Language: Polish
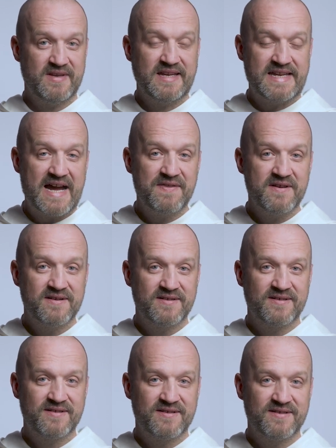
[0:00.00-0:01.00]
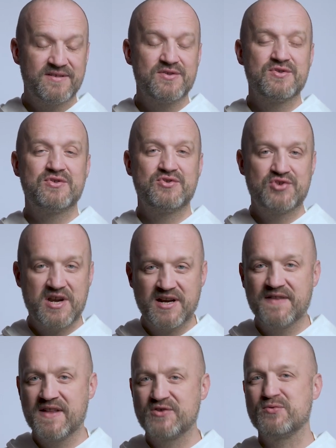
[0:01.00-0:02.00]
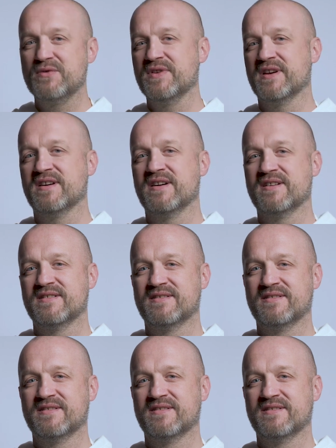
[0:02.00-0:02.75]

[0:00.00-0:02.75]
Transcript: Jan czeka na człowieka.